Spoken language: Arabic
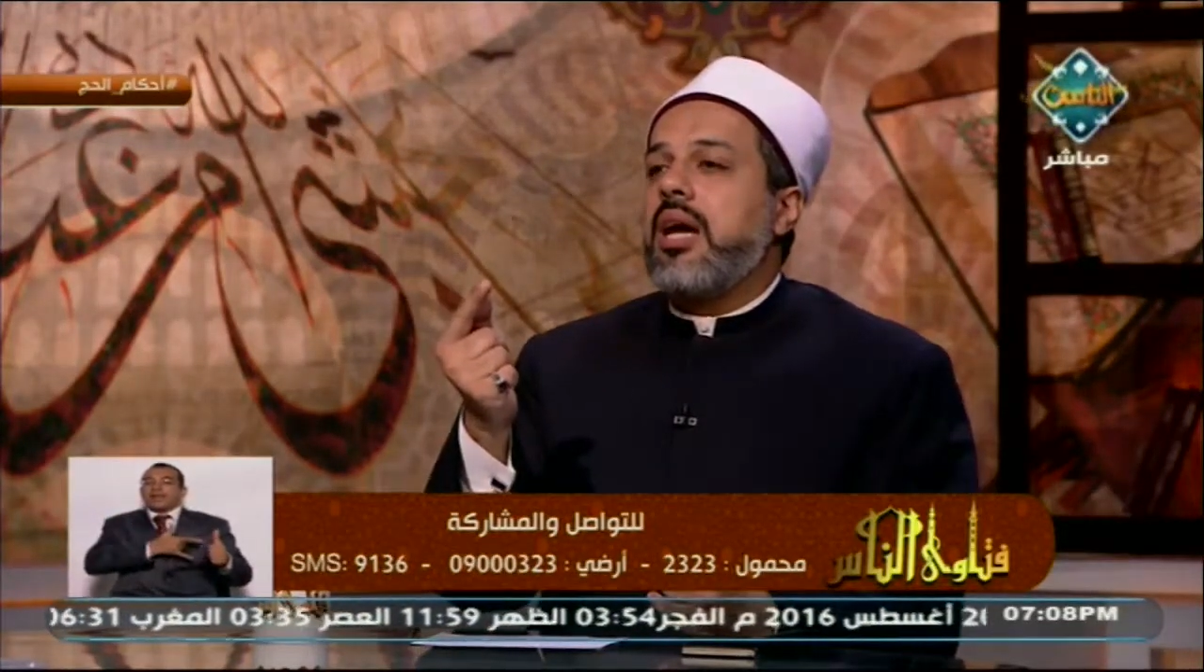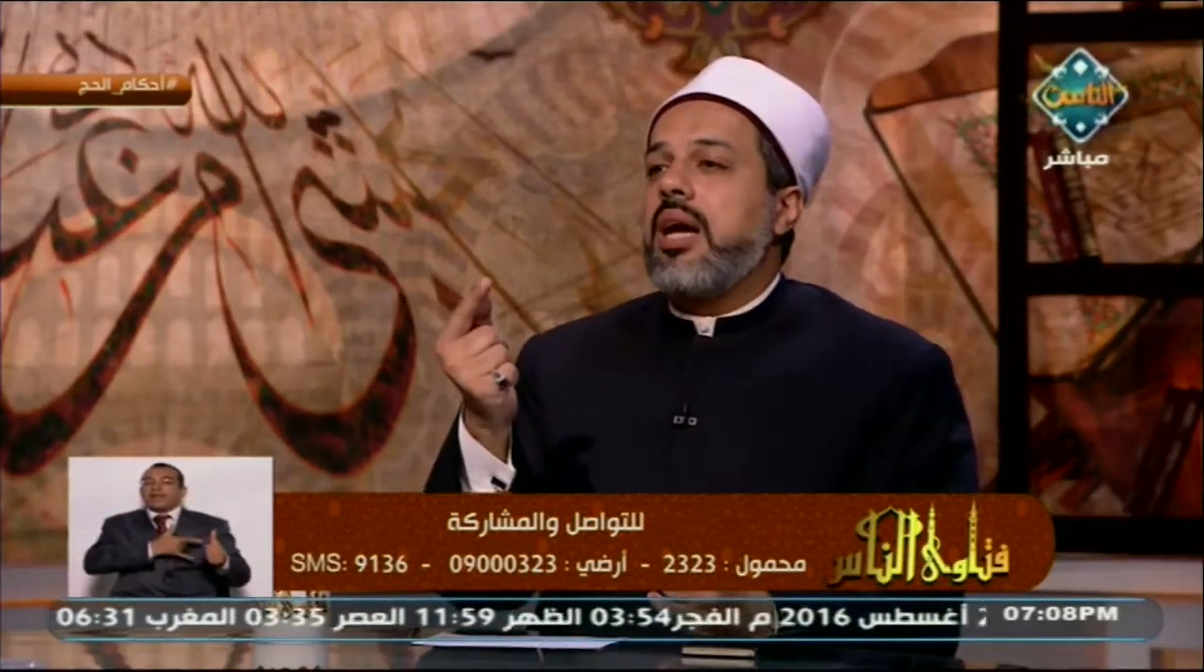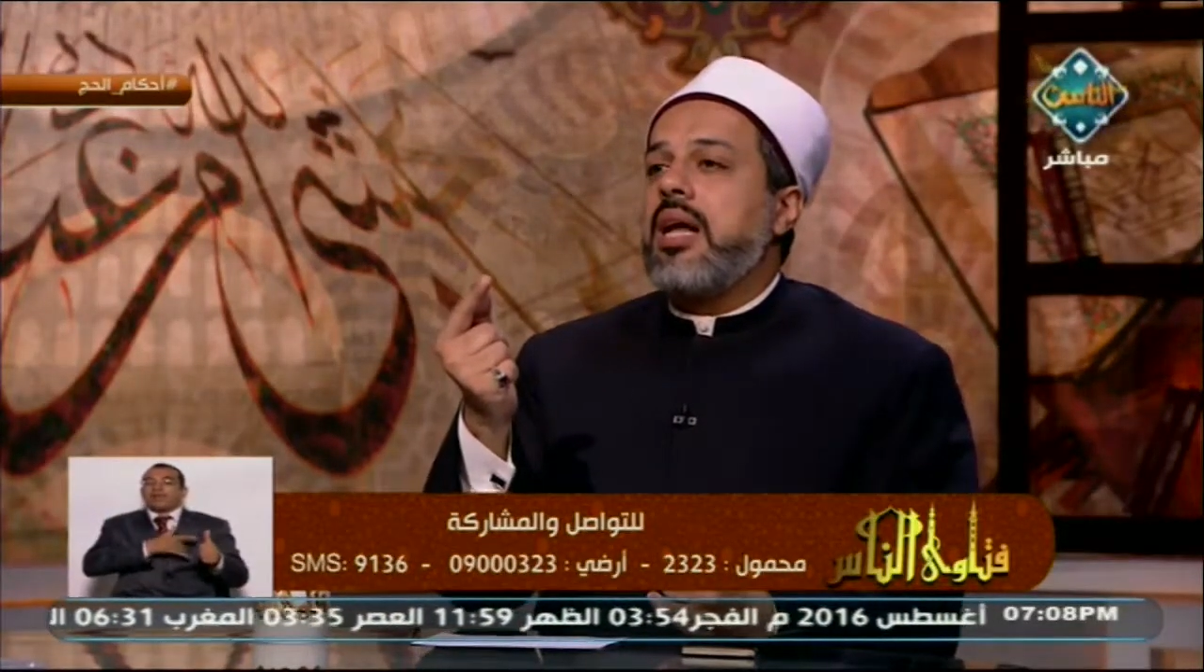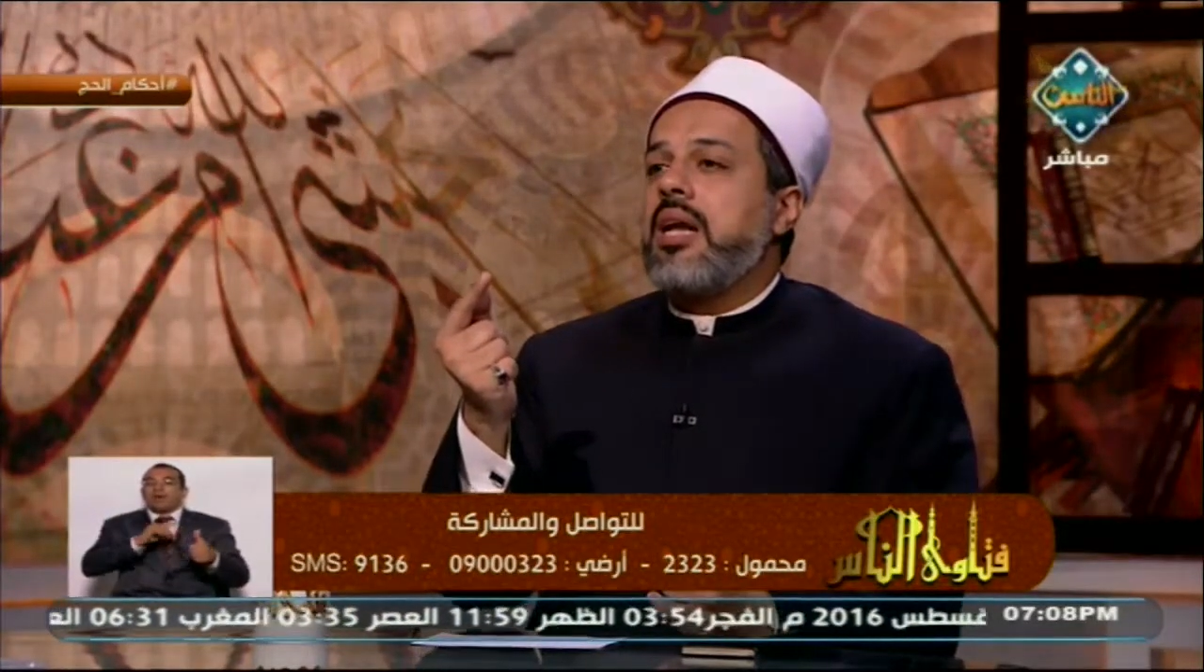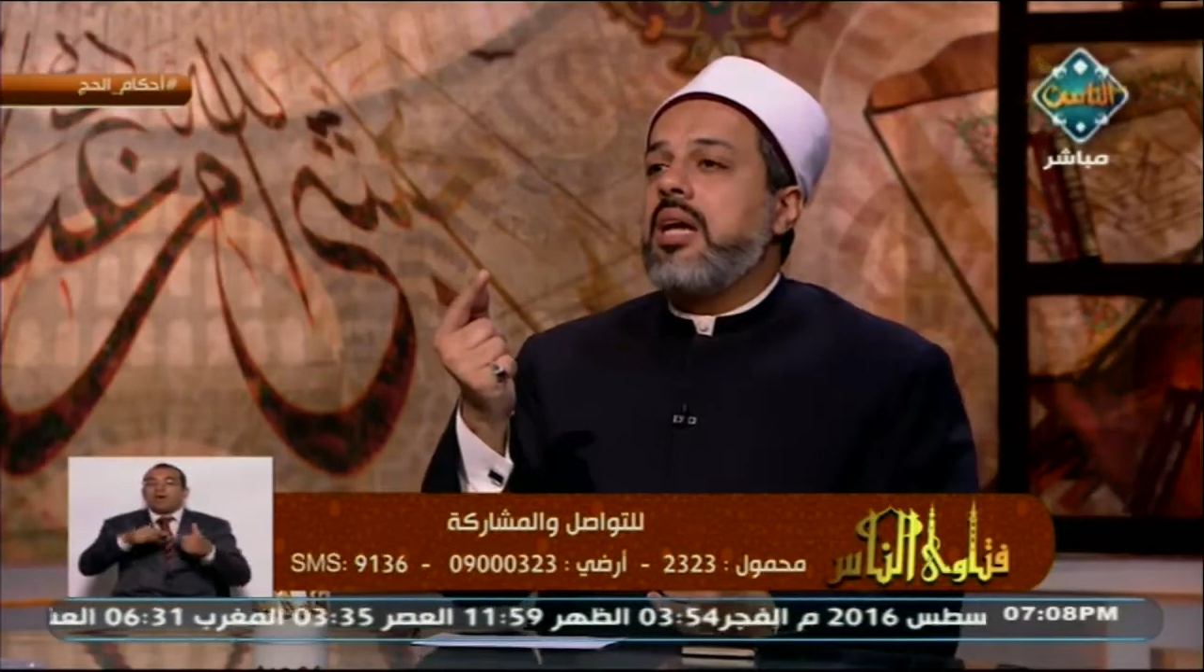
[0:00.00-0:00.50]

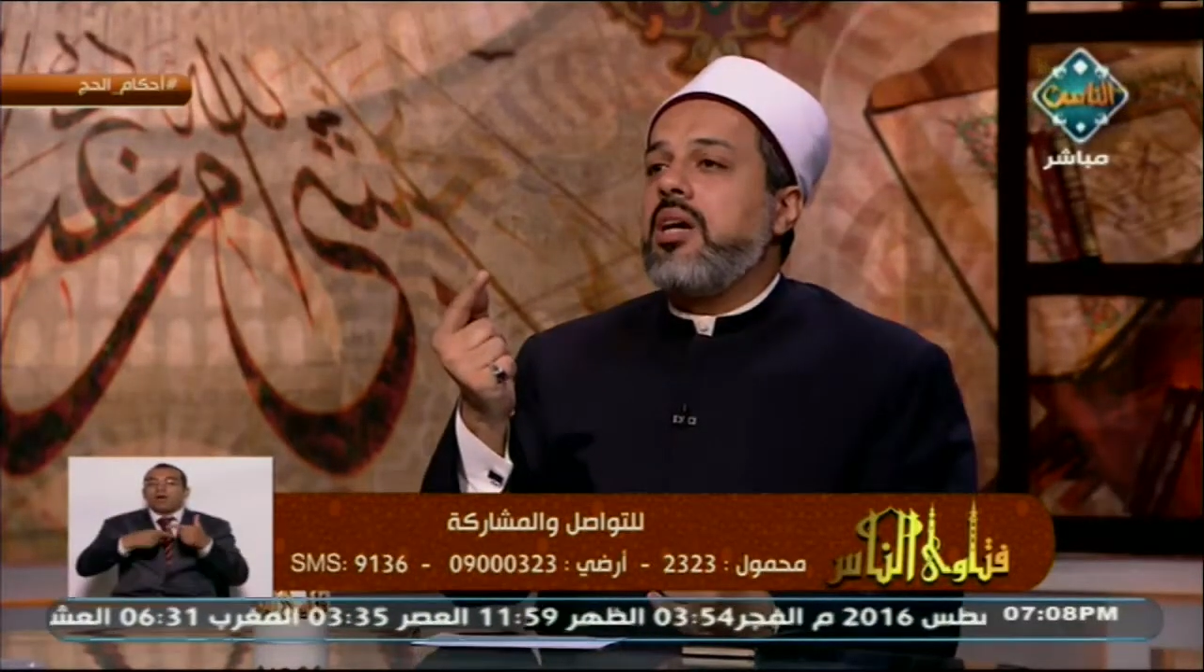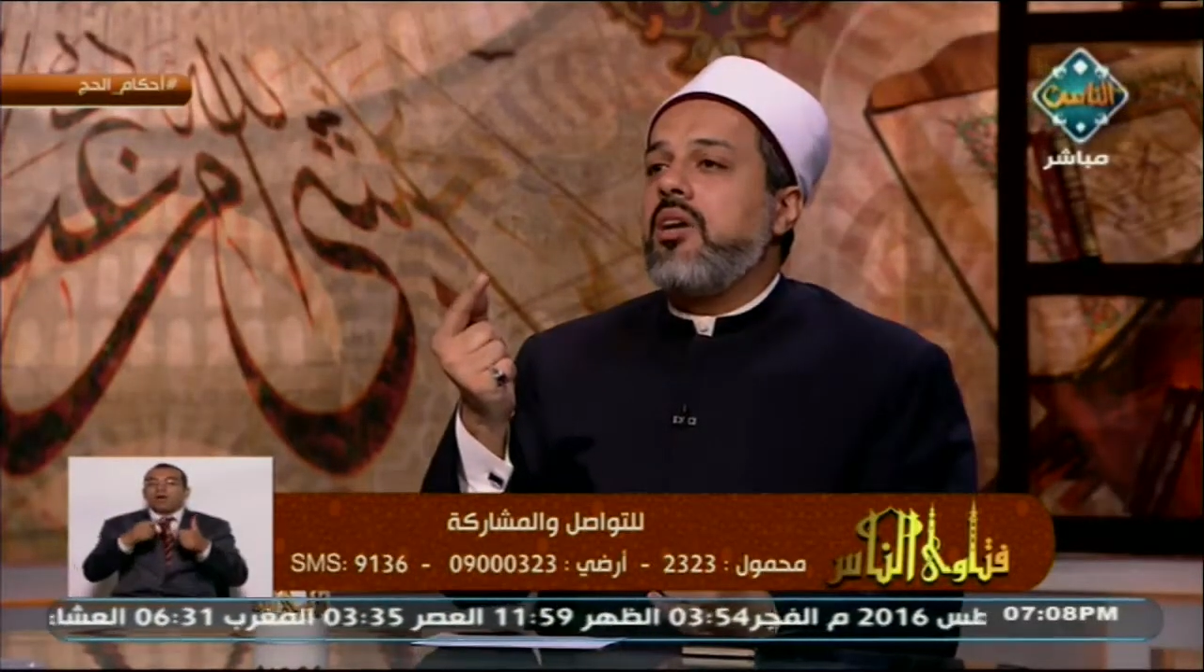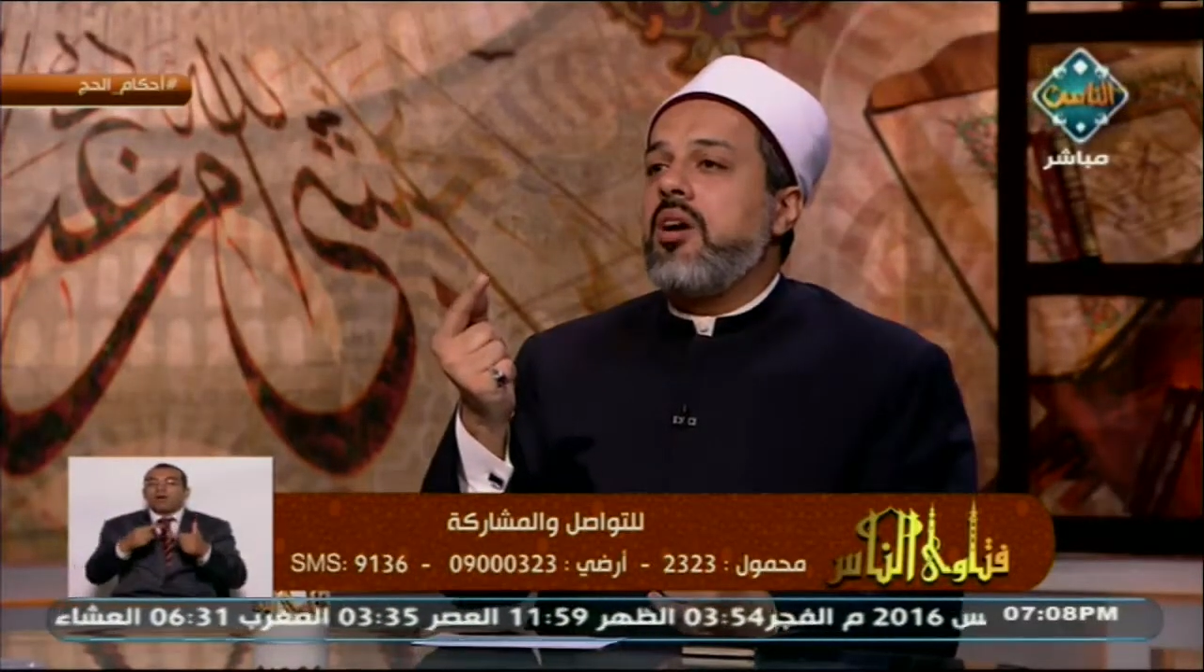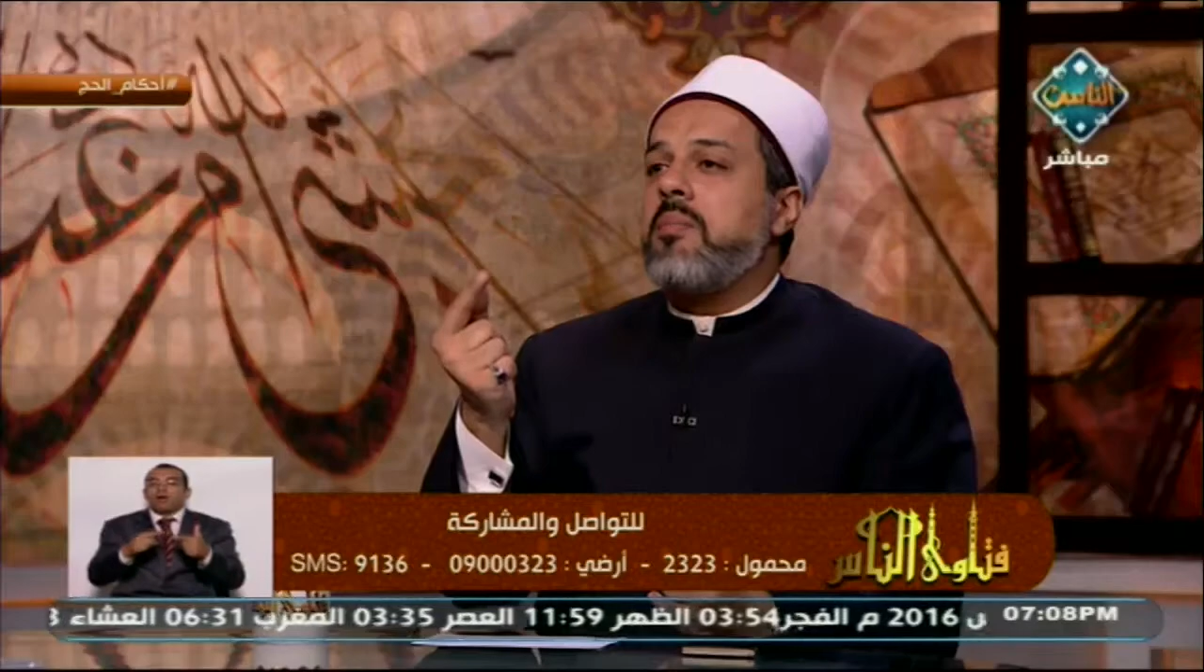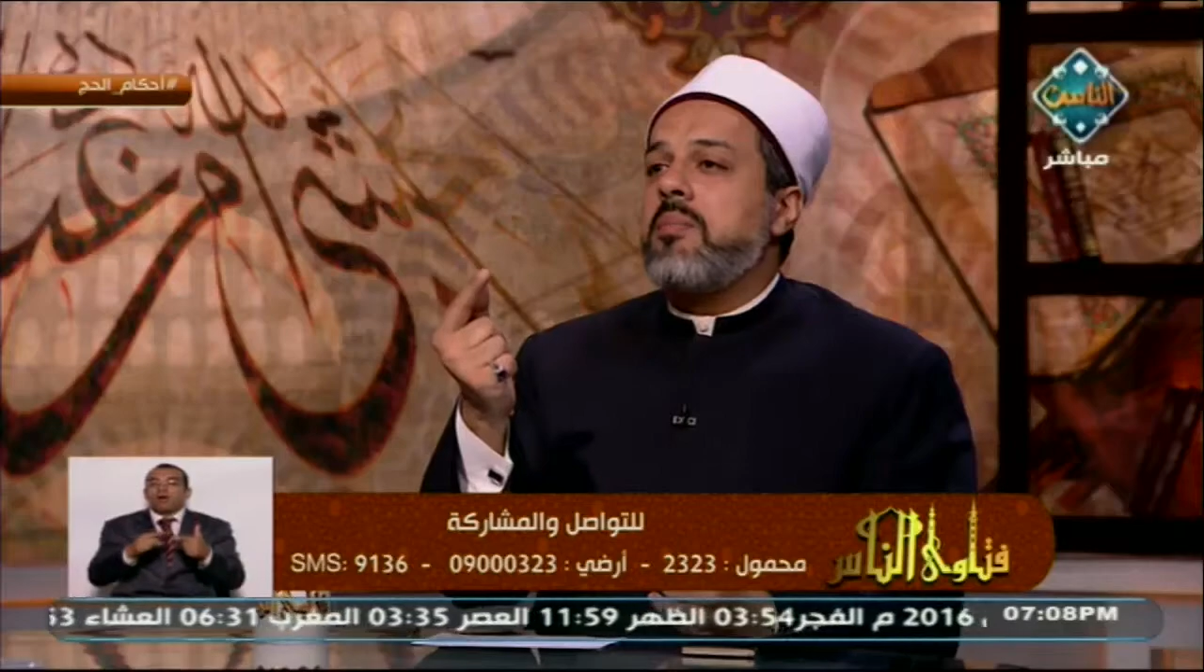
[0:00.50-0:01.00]

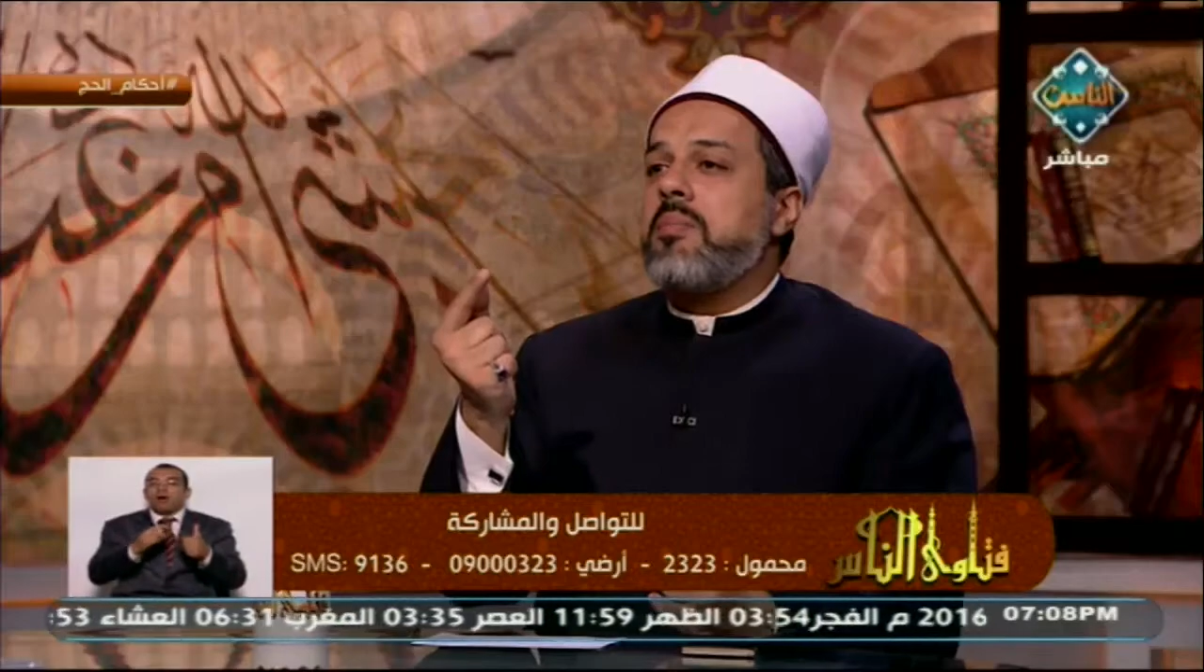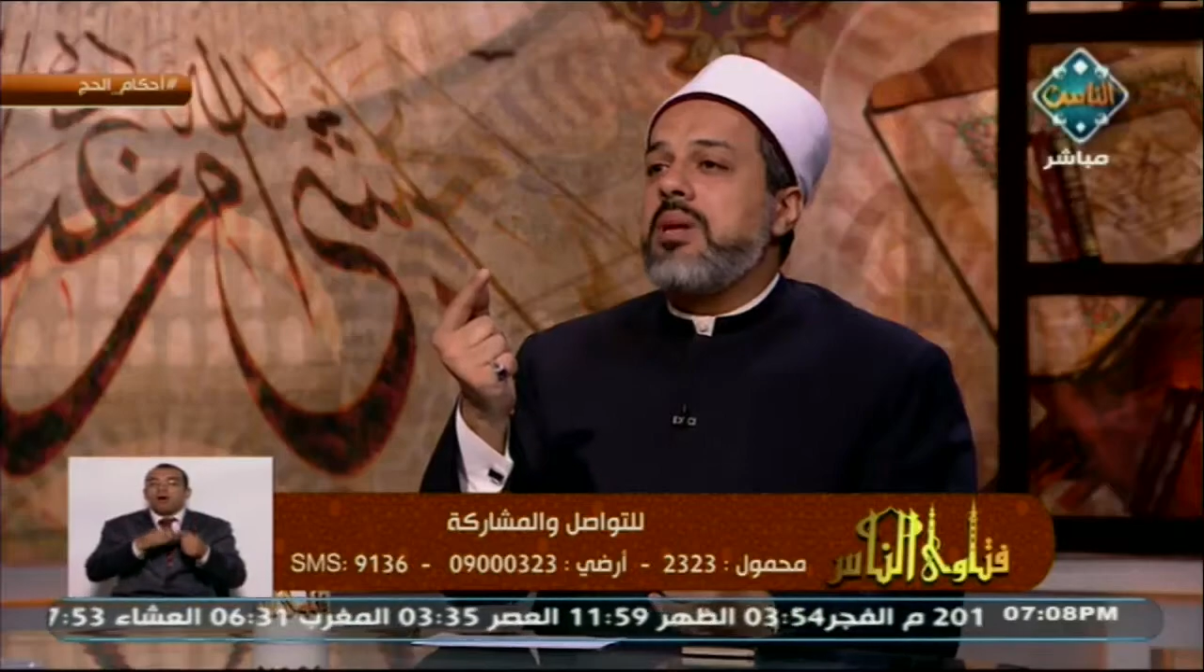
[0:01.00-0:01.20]
الإحرام